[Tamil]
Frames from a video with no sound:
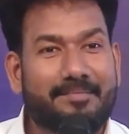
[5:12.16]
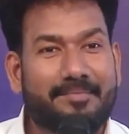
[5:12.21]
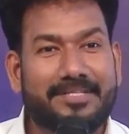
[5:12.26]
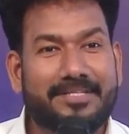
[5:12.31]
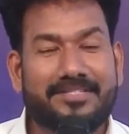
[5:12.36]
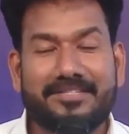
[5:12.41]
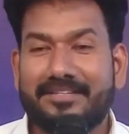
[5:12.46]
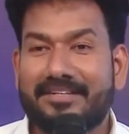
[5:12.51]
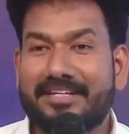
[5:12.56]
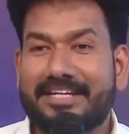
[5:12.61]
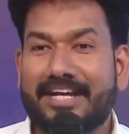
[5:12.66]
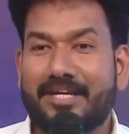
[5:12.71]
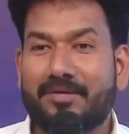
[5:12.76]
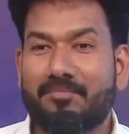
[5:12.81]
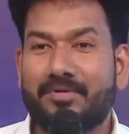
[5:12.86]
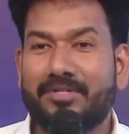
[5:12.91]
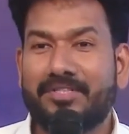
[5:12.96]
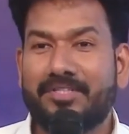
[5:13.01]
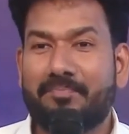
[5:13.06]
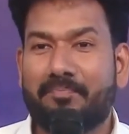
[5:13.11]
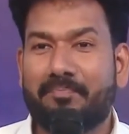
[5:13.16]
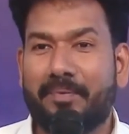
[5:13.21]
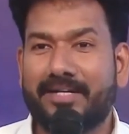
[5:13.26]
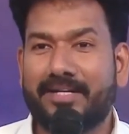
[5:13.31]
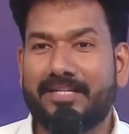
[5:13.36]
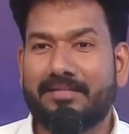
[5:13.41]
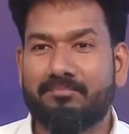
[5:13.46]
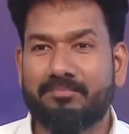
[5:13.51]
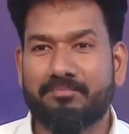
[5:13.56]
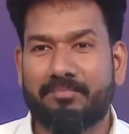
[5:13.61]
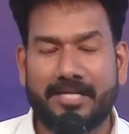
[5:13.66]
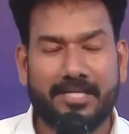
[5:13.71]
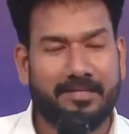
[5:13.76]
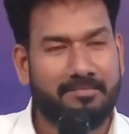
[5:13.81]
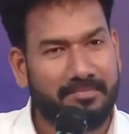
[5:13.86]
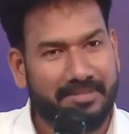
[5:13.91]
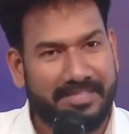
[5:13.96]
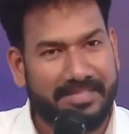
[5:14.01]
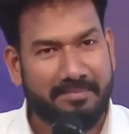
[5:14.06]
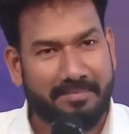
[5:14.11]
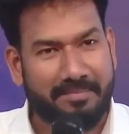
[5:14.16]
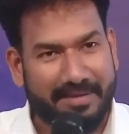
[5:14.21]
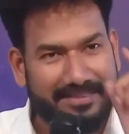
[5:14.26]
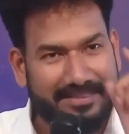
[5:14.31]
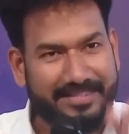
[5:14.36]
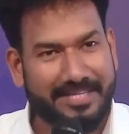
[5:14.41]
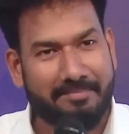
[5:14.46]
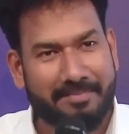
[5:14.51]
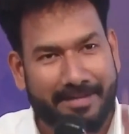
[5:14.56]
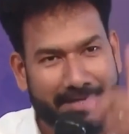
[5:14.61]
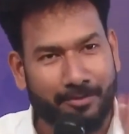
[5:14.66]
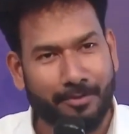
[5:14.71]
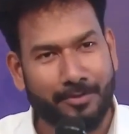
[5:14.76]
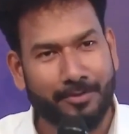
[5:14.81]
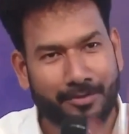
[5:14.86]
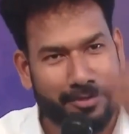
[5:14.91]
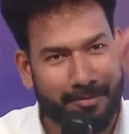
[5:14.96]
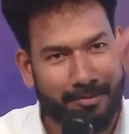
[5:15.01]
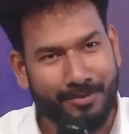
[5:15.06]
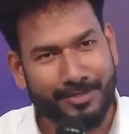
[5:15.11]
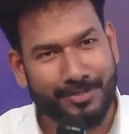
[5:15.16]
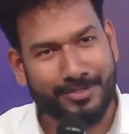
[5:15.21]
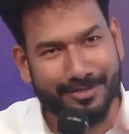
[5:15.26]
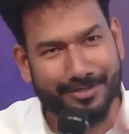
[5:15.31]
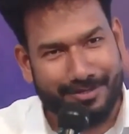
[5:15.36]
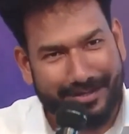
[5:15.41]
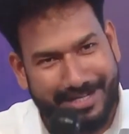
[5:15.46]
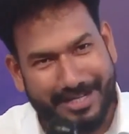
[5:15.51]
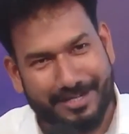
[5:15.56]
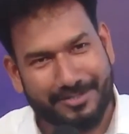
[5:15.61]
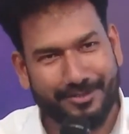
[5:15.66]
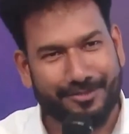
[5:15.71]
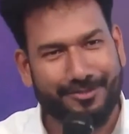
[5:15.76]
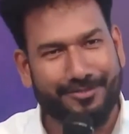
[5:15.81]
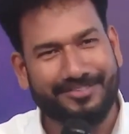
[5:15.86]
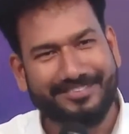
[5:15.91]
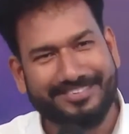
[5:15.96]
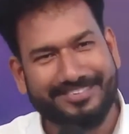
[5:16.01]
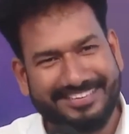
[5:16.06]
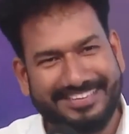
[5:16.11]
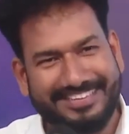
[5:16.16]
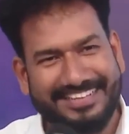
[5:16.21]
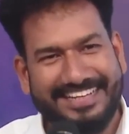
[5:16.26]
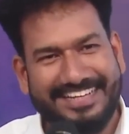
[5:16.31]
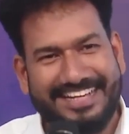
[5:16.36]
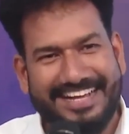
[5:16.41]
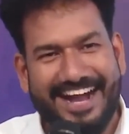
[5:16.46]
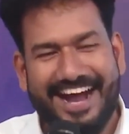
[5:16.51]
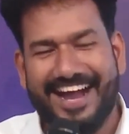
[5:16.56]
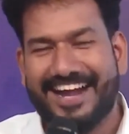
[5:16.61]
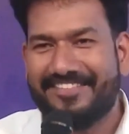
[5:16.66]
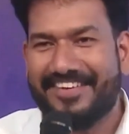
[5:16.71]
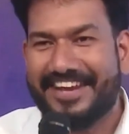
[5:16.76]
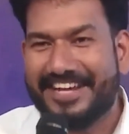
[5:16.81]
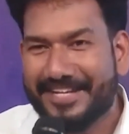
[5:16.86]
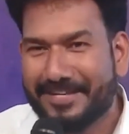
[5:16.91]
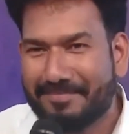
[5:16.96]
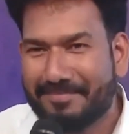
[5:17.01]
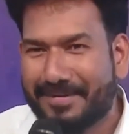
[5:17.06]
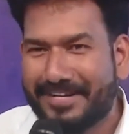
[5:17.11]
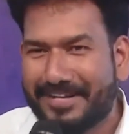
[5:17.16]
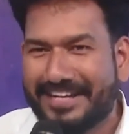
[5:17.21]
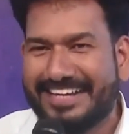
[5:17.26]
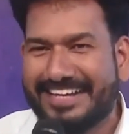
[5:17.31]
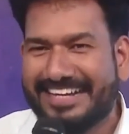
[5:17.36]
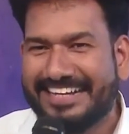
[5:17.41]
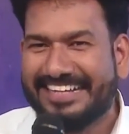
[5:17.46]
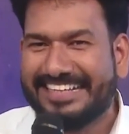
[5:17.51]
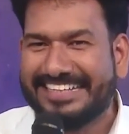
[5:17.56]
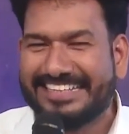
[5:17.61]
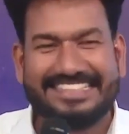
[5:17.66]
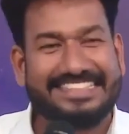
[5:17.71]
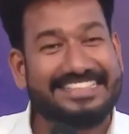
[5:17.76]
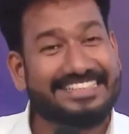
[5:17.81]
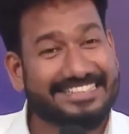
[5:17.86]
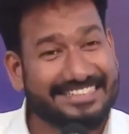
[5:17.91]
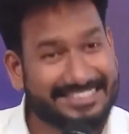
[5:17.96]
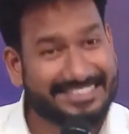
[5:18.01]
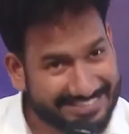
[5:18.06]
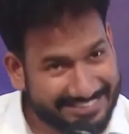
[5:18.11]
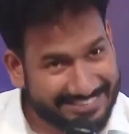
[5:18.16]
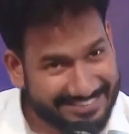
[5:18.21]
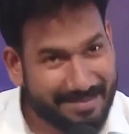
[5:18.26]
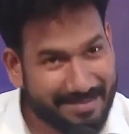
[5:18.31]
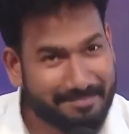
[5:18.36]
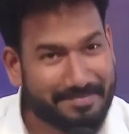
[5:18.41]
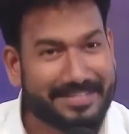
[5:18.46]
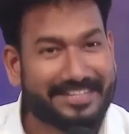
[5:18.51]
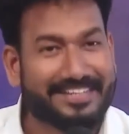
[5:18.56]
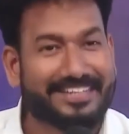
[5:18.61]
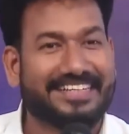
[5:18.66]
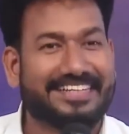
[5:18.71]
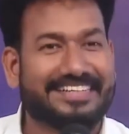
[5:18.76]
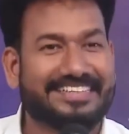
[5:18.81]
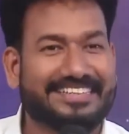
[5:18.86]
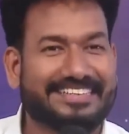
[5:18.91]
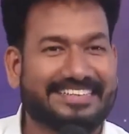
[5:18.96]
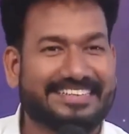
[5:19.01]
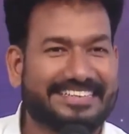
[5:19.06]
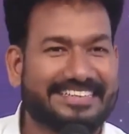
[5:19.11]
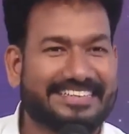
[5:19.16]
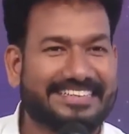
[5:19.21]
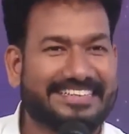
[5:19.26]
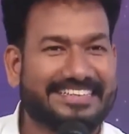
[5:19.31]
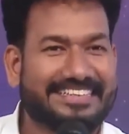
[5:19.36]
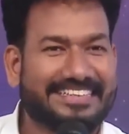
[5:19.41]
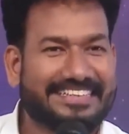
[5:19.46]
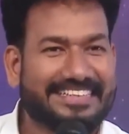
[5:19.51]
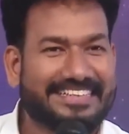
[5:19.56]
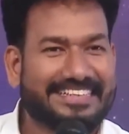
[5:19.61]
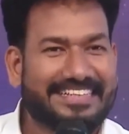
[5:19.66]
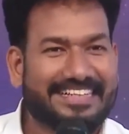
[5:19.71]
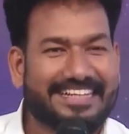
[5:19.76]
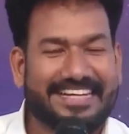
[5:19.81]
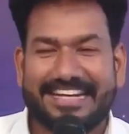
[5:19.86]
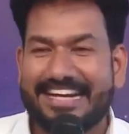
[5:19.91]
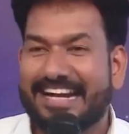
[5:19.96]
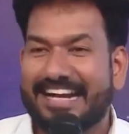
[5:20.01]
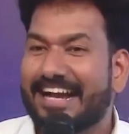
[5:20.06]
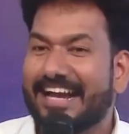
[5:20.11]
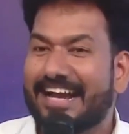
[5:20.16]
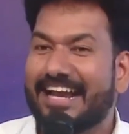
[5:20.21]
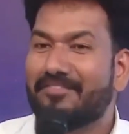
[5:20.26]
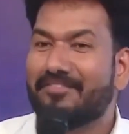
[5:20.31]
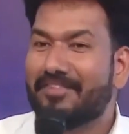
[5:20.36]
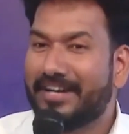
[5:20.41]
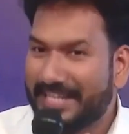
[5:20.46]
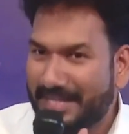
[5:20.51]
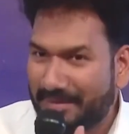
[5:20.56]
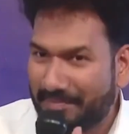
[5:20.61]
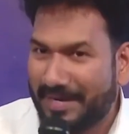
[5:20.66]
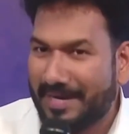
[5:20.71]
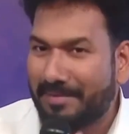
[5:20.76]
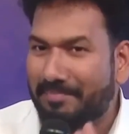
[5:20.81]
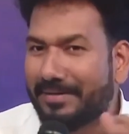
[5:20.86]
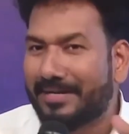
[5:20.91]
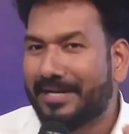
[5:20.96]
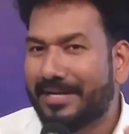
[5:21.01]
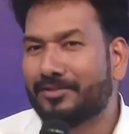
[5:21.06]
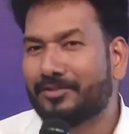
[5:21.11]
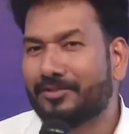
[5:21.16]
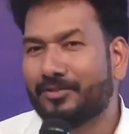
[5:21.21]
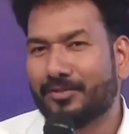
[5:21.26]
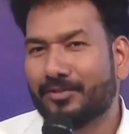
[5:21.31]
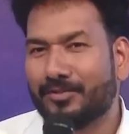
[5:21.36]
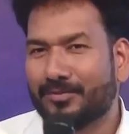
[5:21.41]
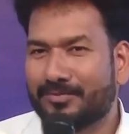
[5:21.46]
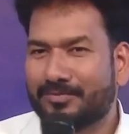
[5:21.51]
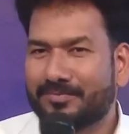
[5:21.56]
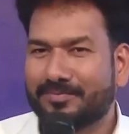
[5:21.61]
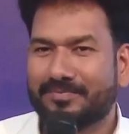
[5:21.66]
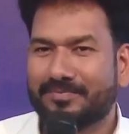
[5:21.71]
பிரசங்கம் கேட்கும்போது பணம் பணம் தீமை தீமை கொன்றோம் மோசம் அழிச்சிரும் ஆனால் வீட்டுக்கு போனால் சாப்பாடு இருக்காது கடன் வாங்கி பிழப்பை நடத்தணும்